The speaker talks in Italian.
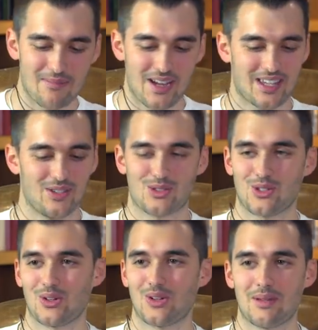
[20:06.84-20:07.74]
abbiamo
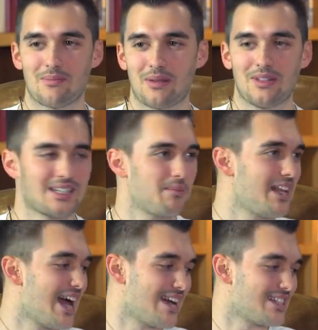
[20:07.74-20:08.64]
chiuso i primi tre
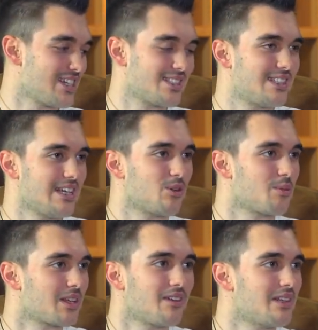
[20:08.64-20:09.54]
bilanci a zero
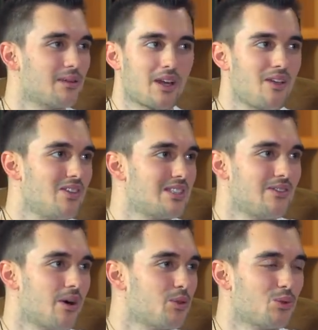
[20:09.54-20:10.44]
praticamente perché
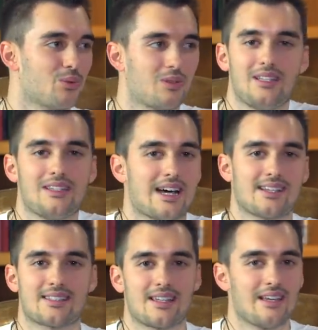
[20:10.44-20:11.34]
investivamo tutti di
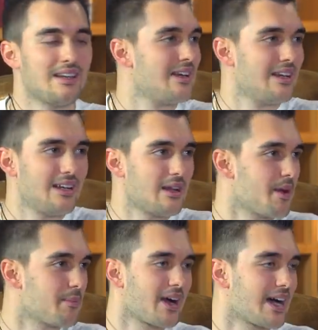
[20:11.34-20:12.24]
tasse, certo. ne
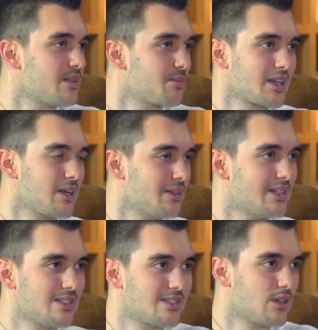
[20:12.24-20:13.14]
abbiamo pagate
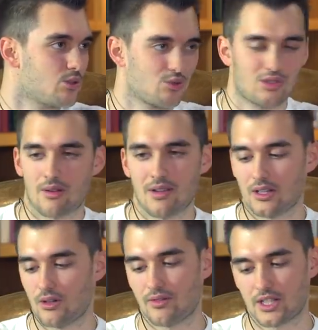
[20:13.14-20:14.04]
praticamente zero, certo.
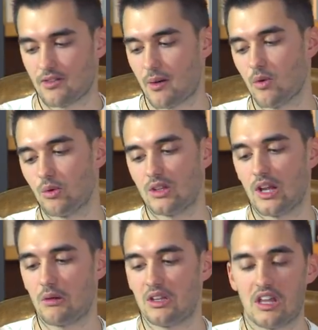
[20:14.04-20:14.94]
giustamente, non facevamo
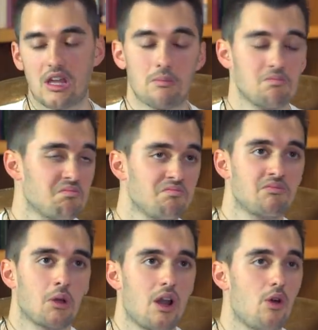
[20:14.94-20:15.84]
utile, quindi
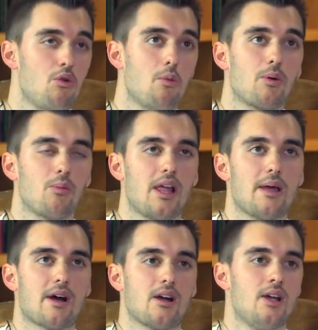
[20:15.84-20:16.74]
quello è un non
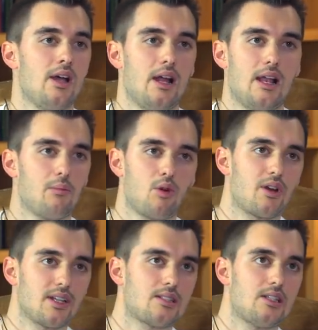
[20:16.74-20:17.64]
problema la
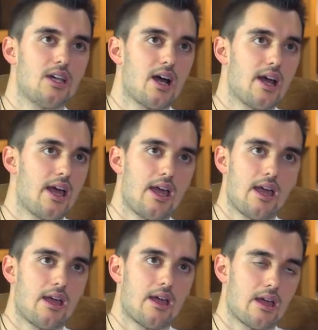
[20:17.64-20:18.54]
burocrazia
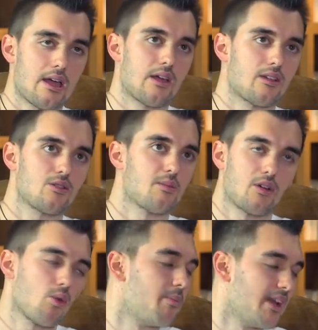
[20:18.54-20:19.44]
è,
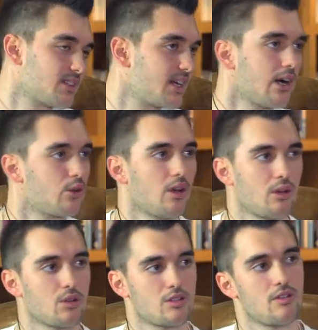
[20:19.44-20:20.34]
insomma, rompe le scatole,
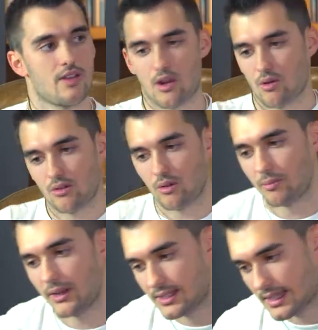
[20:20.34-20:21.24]
questo è vero,
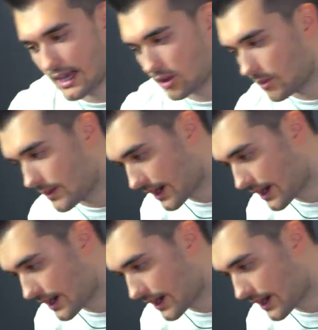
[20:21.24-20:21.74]
rompe le scatole